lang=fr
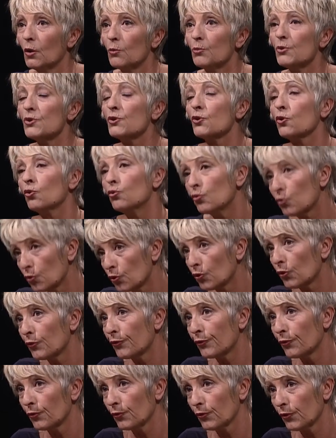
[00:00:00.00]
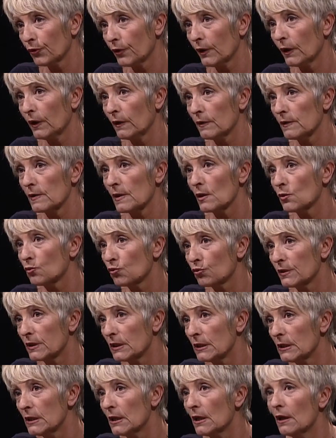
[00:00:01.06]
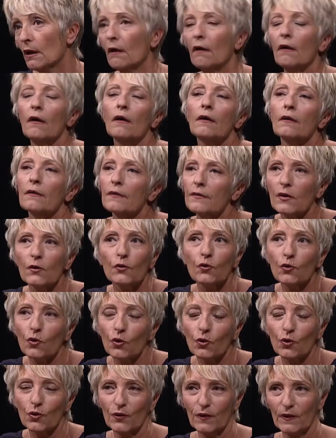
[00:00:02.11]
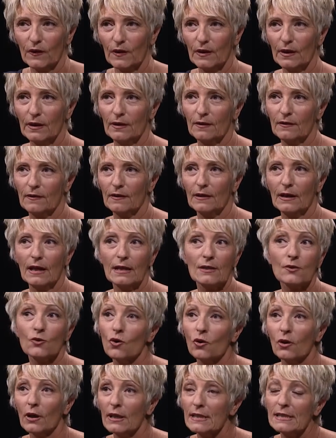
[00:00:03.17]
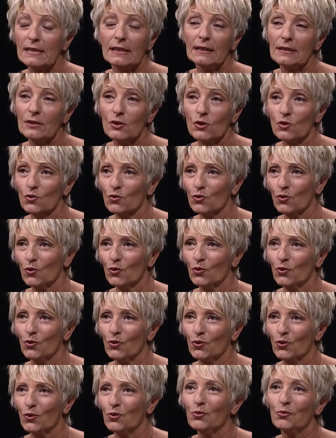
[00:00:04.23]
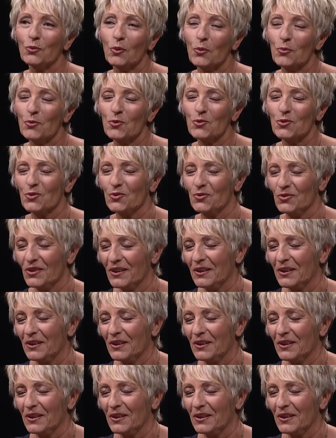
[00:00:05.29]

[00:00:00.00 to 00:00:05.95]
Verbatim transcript: puisque nous offrons cet outil c'est sûr que c'est la seule restriction que, nous proposons.